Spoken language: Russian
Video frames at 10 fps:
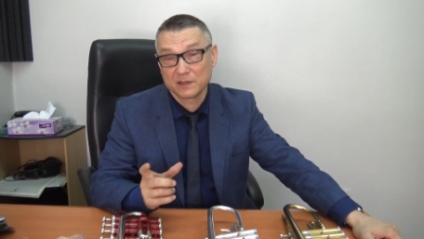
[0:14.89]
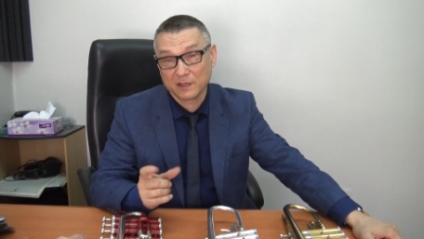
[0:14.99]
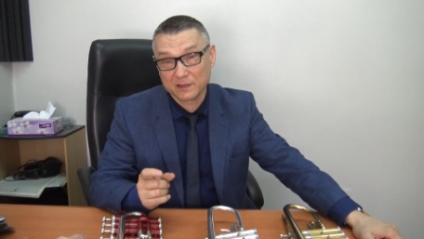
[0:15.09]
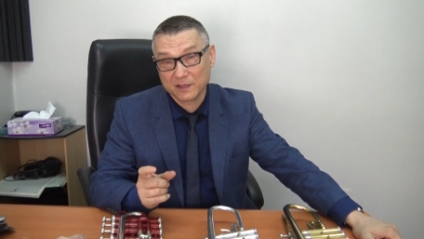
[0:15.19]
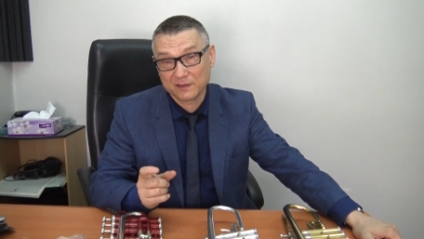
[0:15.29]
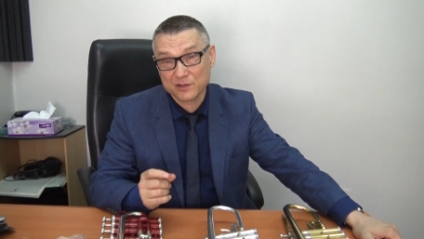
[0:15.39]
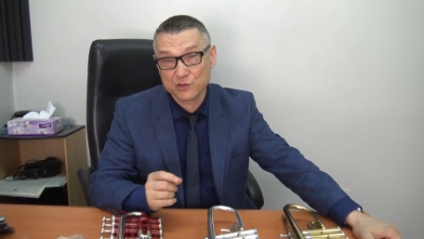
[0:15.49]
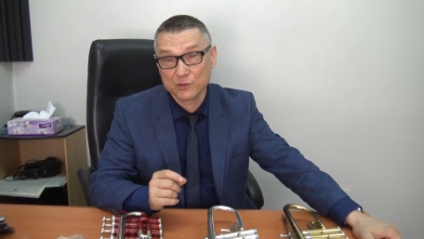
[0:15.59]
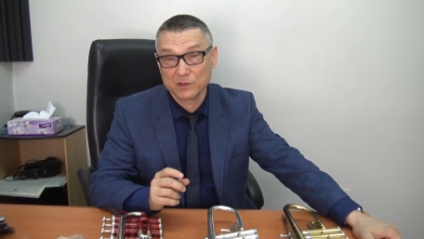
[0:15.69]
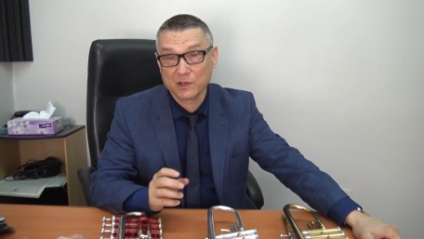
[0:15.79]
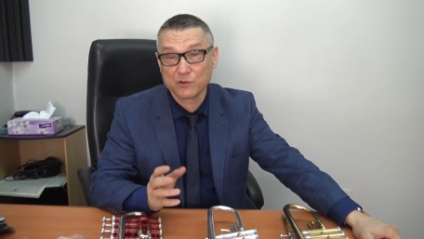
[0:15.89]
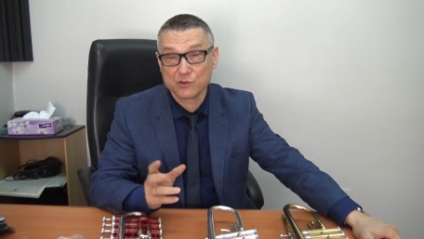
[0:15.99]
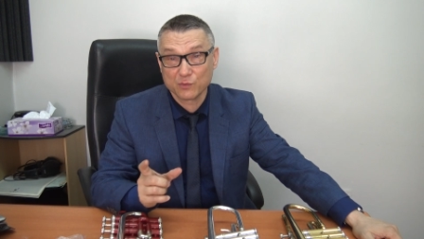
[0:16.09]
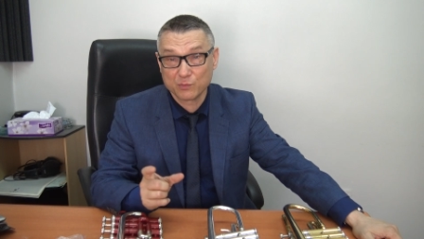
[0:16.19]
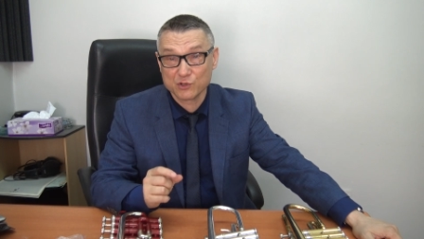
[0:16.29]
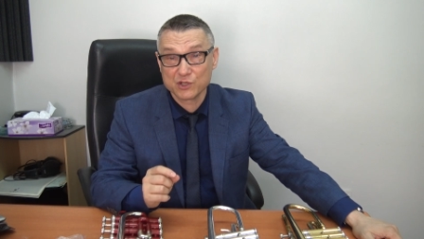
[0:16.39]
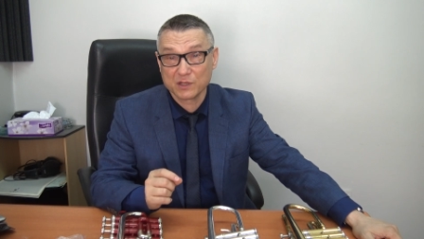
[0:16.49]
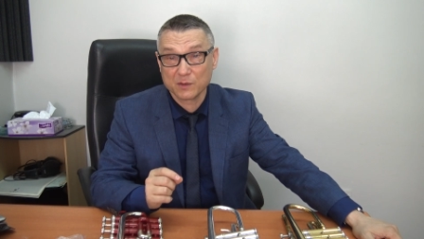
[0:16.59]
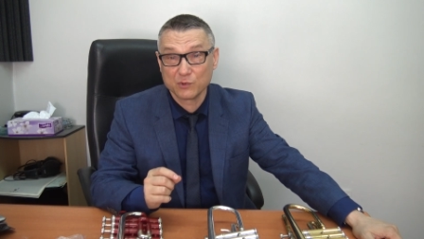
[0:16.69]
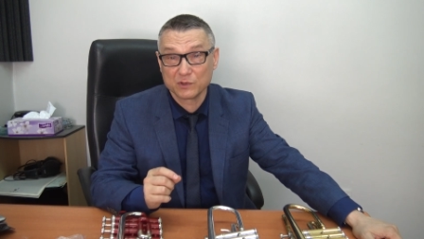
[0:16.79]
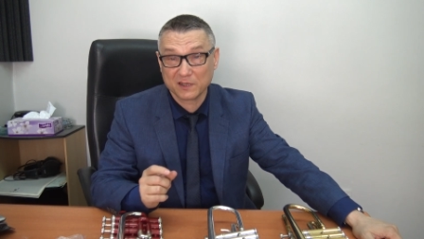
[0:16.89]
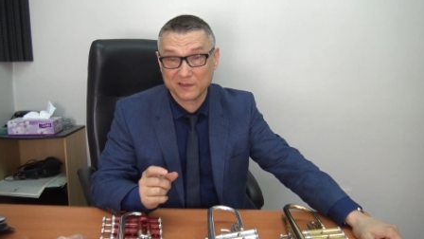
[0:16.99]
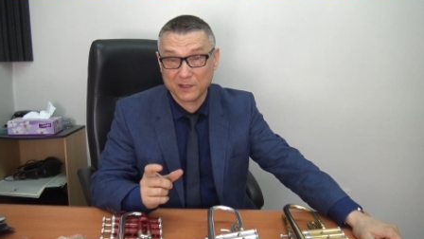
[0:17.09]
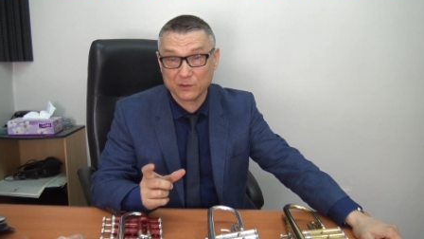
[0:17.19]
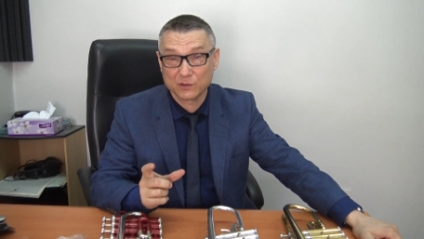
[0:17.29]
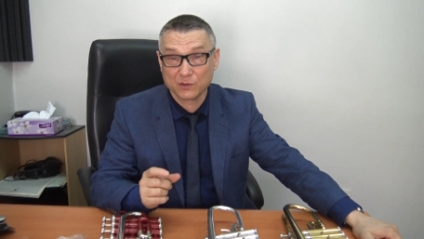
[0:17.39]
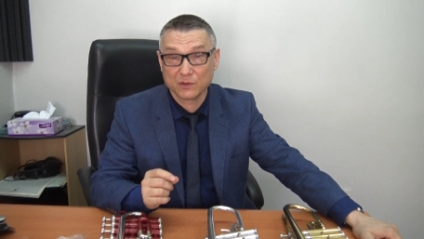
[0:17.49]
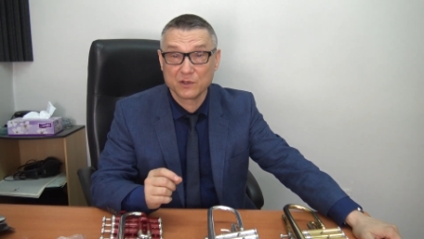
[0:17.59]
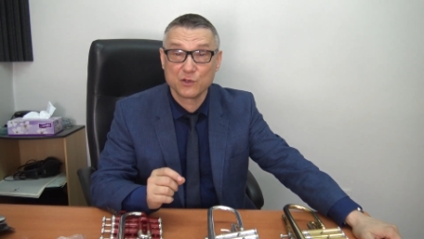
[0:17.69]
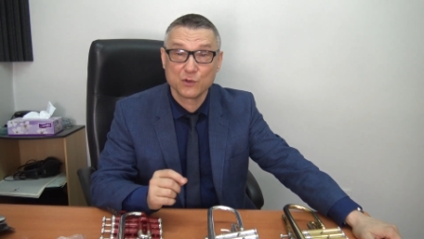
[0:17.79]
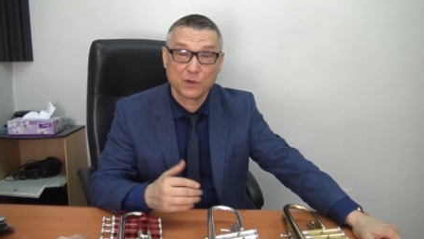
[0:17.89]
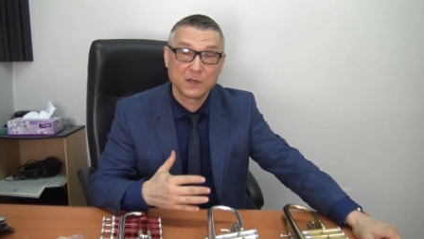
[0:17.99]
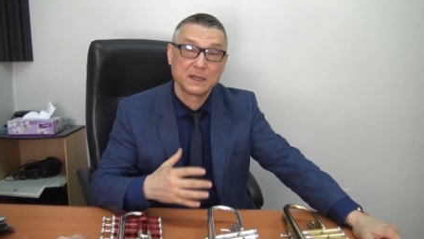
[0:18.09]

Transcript: тогда за счет того, что пружинка будет растянута, ее э,